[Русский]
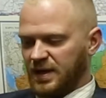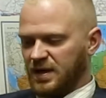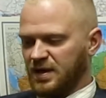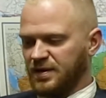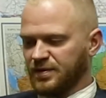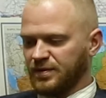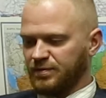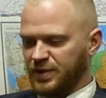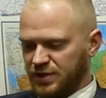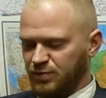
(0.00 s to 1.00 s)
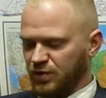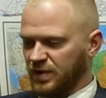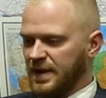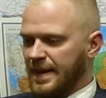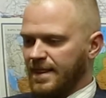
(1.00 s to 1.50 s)
А, почему?
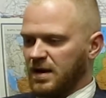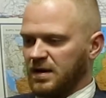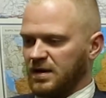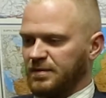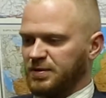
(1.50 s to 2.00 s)
А,